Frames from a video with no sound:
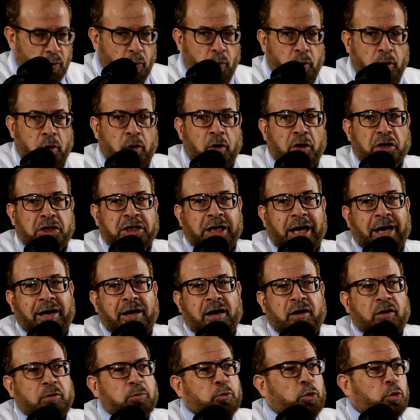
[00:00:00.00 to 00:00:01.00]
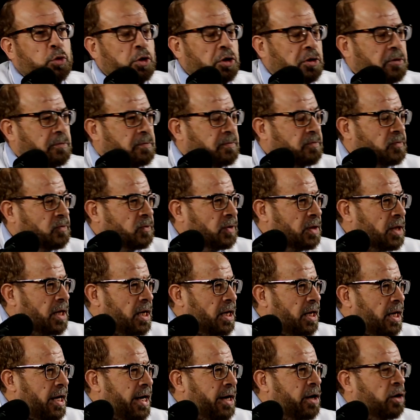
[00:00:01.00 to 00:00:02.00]
ونخش على الرموش
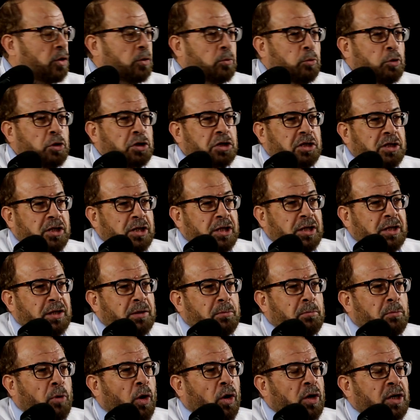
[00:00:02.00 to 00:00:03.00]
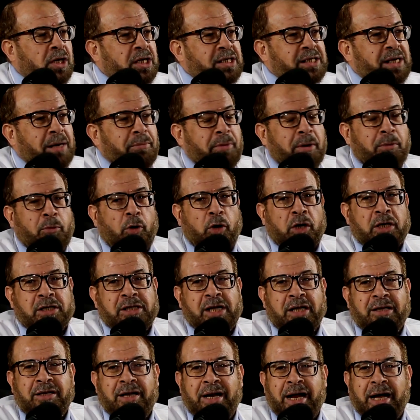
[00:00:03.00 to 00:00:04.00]
الرموش دي معجزه من
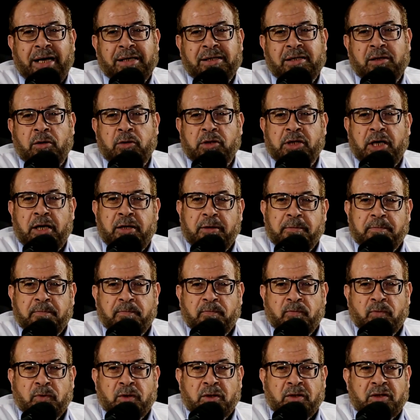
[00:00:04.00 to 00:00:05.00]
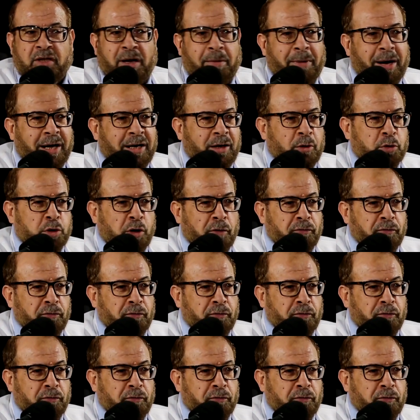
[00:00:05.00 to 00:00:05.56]
معجزات الله عز وجل طبعا لو